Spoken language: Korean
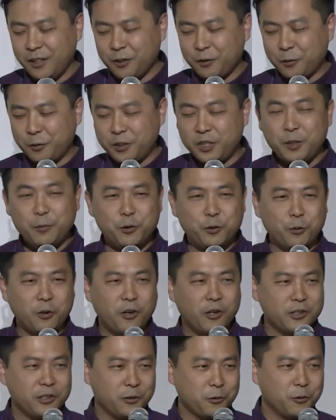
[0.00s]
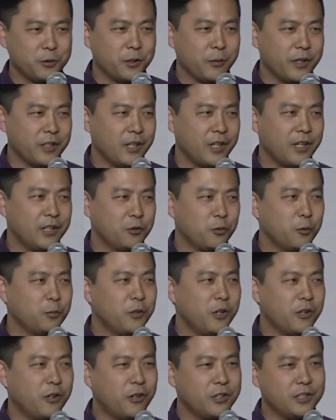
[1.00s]
어, 팀이 좀 커지고 이제 회사가 좀
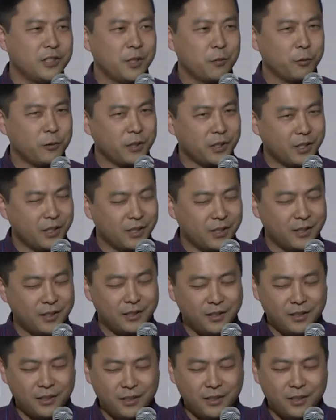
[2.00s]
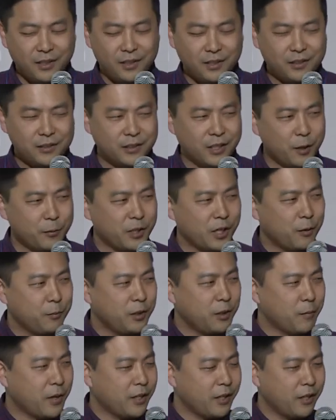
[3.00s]
더 커지다 보니까 그 다음에
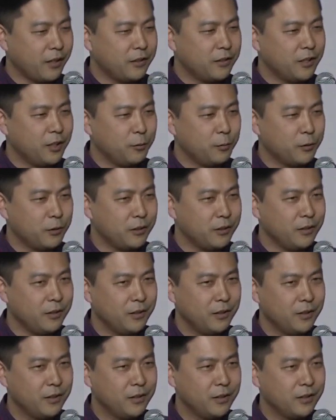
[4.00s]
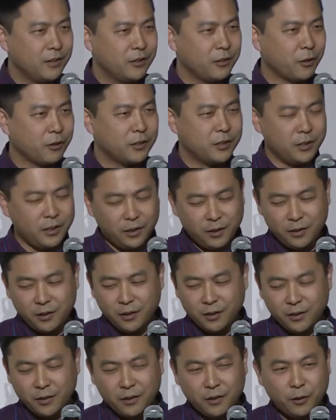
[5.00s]
사람들이 많이 하는 질문은 역시
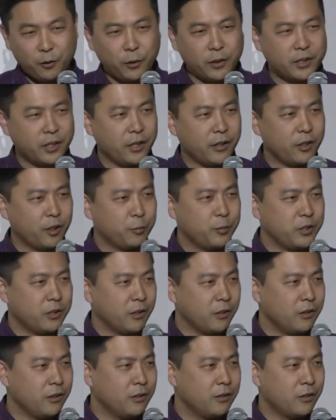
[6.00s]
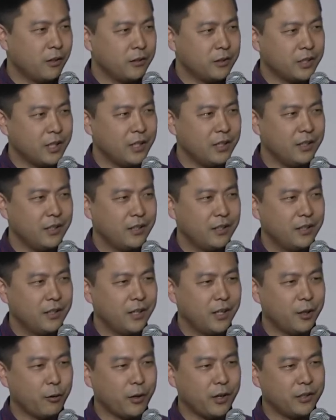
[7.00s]
회사에 관한 비전, 성장에
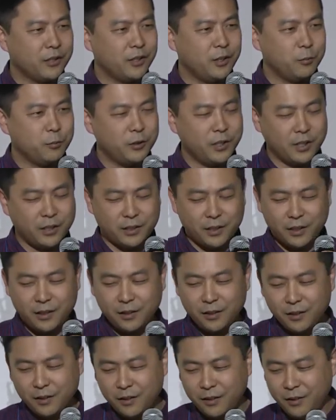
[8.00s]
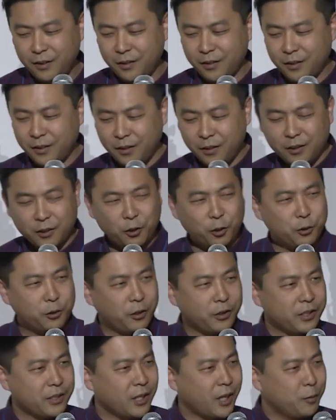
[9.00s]
관한 질문이 아니라
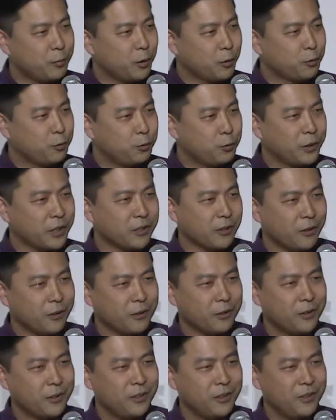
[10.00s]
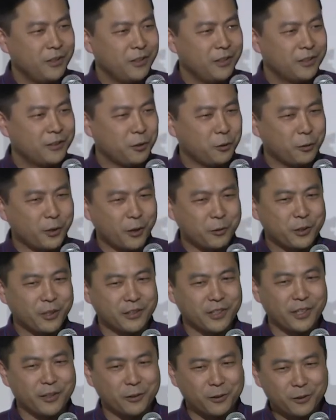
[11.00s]
어떻게 사람들을 구글해서 끌고
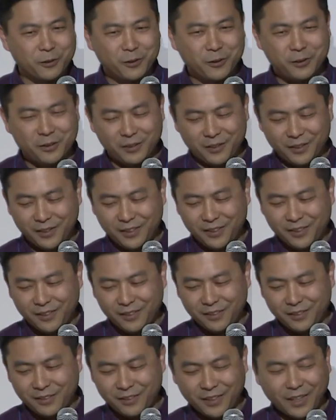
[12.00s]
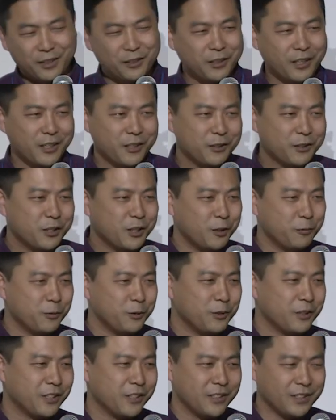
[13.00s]
나오셨나요? 어, 라는, 라는
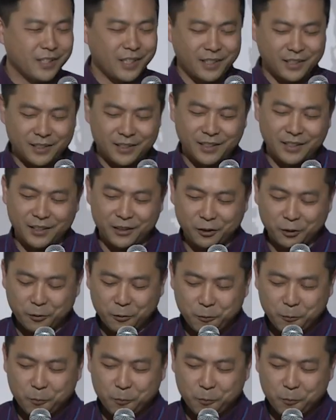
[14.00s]
질문들을 이제 하기 시작하시죠.